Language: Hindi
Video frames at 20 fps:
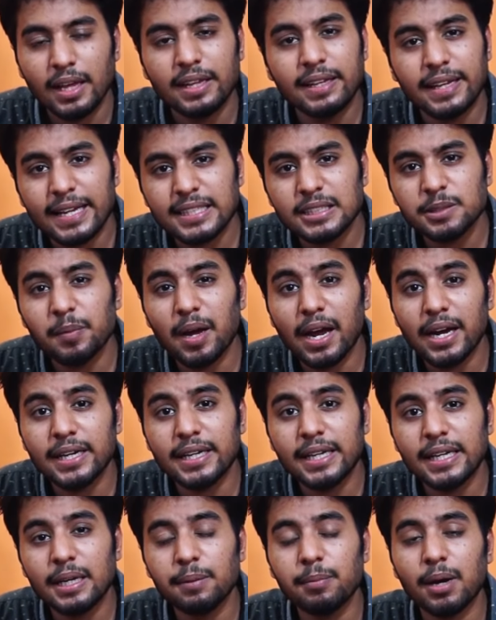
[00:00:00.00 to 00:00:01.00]
नेक्स्ट मैं
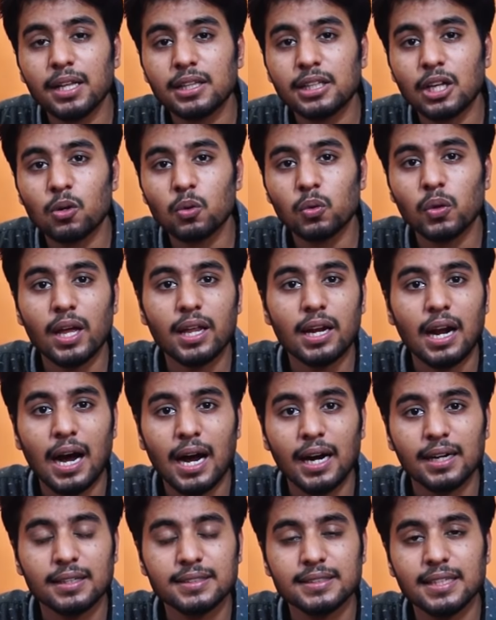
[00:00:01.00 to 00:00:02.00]
आईटी की बात करूँ तो यार
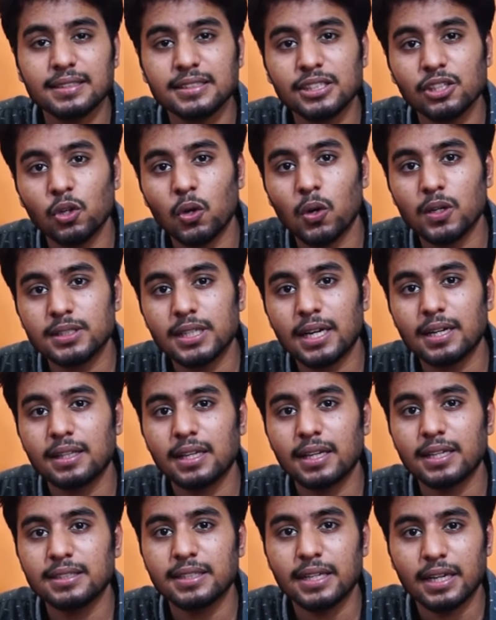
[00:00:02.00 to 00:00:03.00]
आठ हज़ार से नौ हज़ार
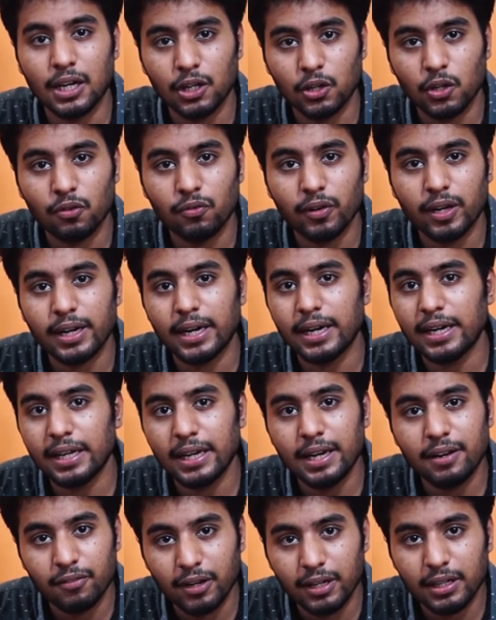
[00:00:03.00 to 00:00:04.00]
तक इसकी कट ऑफ है
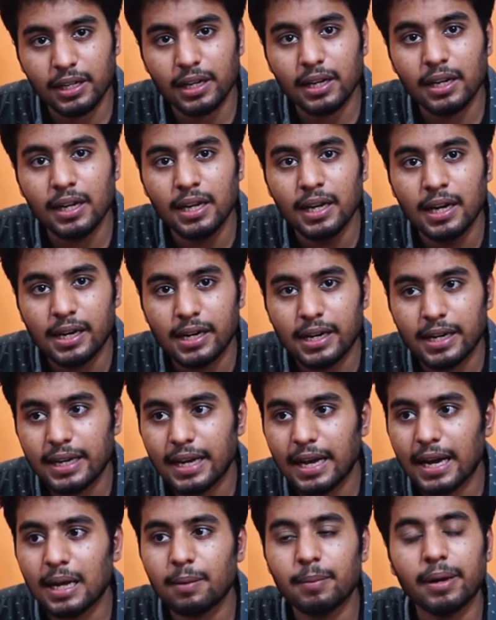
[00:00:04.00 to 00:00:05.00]
कैटेगरी वन की ठीक
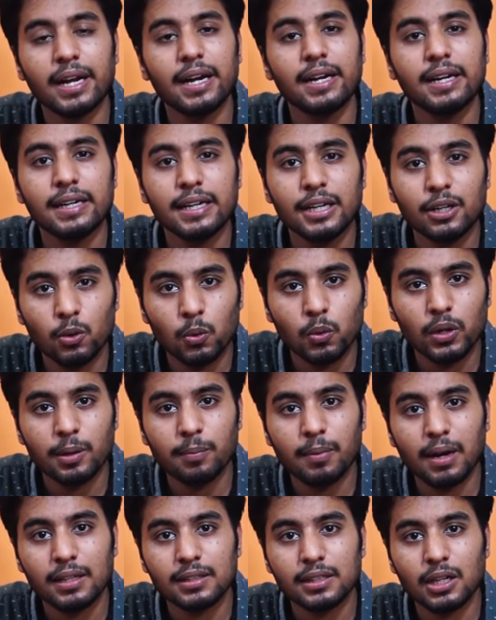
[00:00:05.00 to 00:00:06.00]
है अगर मैं कैटेगरी टू की
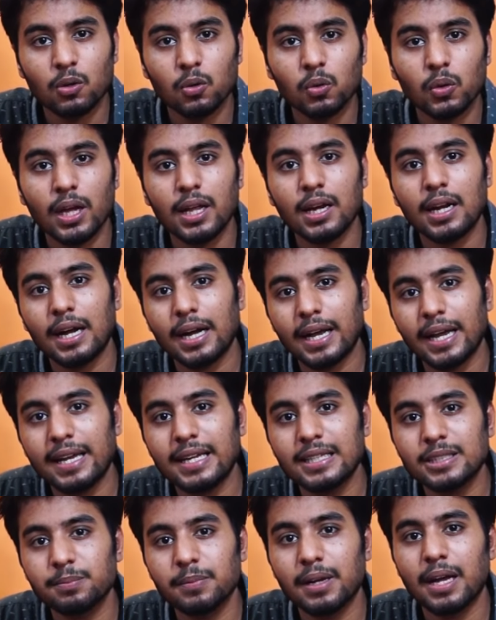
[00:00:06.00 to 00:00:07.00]
बात करूँ तो यार अगेन
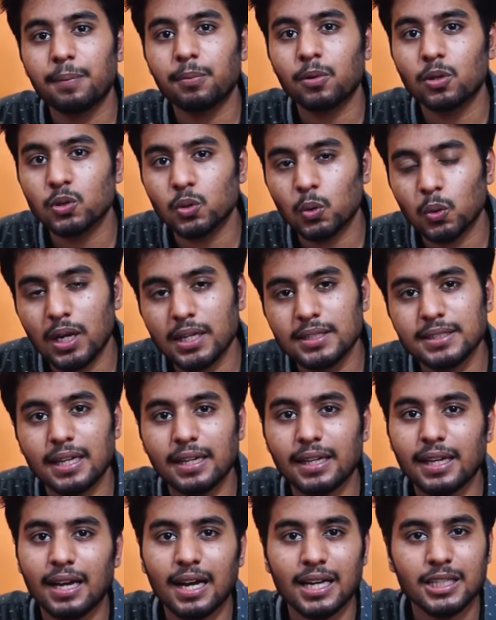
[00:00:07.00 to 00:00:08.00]
इसमें आपको सोलह
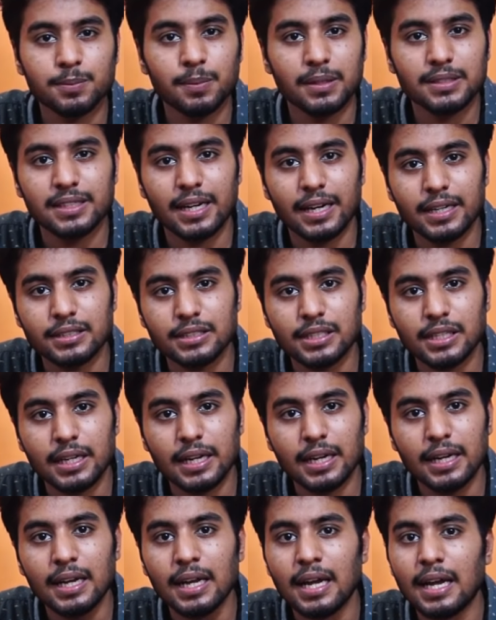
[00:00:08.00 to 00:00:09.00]
हज़ार के आसपास रैंक
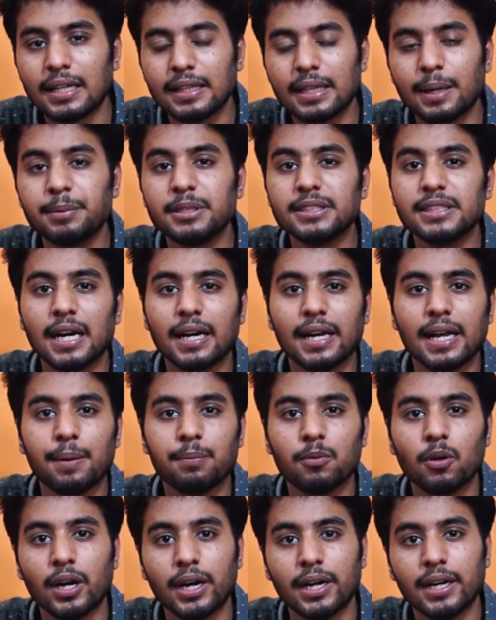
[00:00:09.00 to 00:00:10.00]
चाहिए तभी जाके
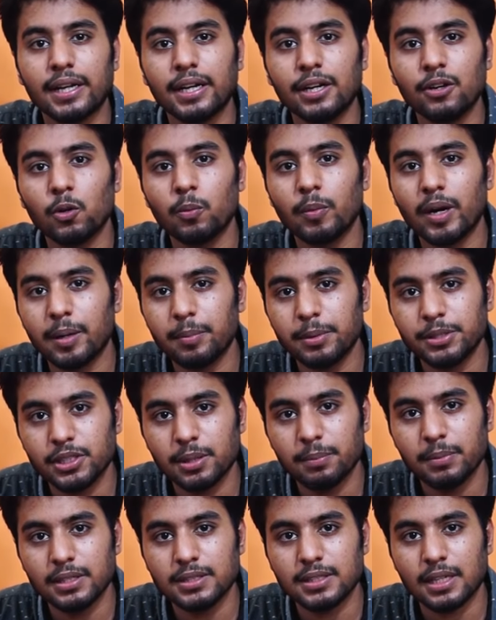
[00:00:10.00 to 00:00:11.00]
आपको कैटेगरी टू में
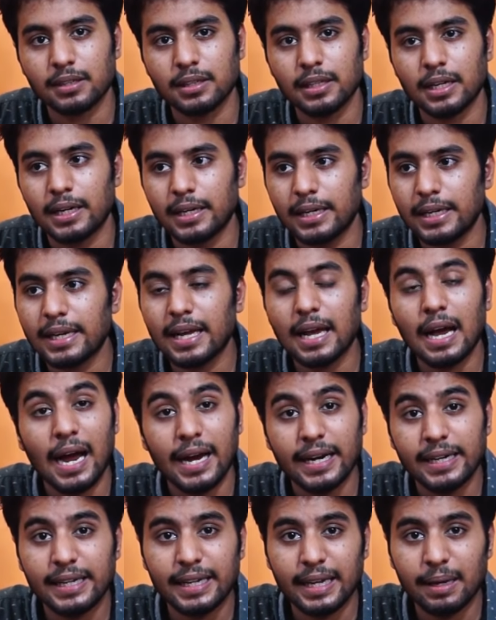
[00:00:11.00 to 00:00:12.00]
एडमिशन मिल सकता है ठीक है
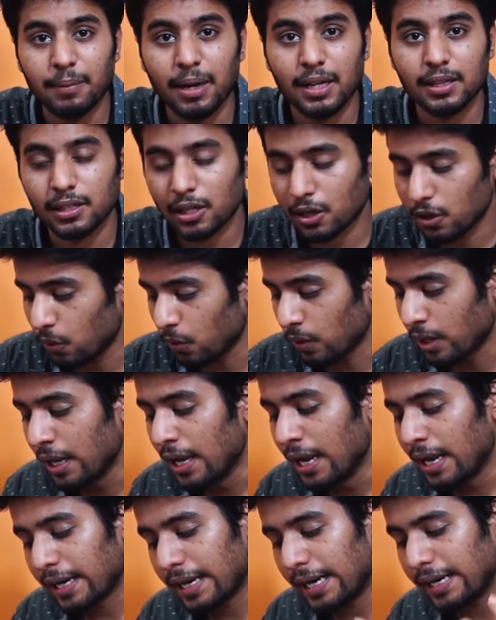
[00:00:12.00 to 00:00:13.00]
आईटी की बात कर रहा हूँ
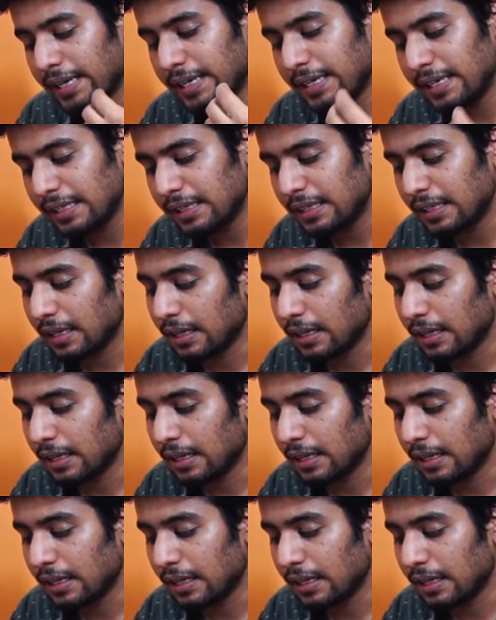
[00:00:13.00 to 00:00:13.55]
कैटेगरी